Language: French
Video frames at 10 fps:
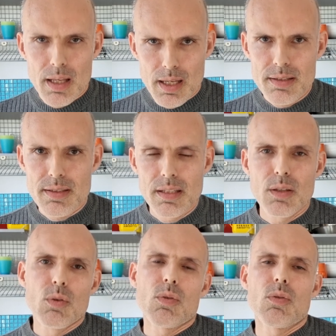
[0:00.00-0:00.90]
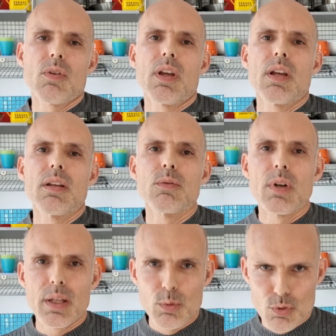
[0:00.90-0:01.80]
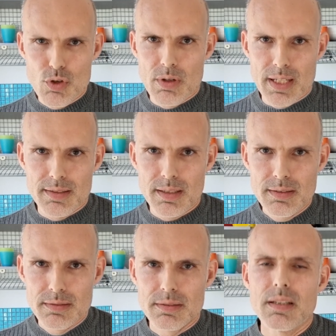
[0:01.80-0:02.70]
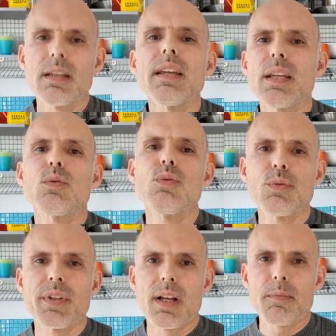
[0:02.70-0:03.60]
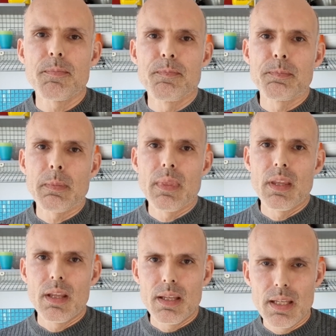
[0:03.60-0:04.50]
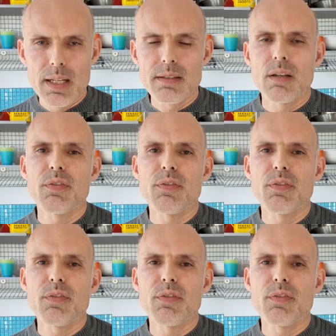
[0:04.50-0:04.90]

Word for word: ainsi que de la nocciolata et du Nutella. Il est un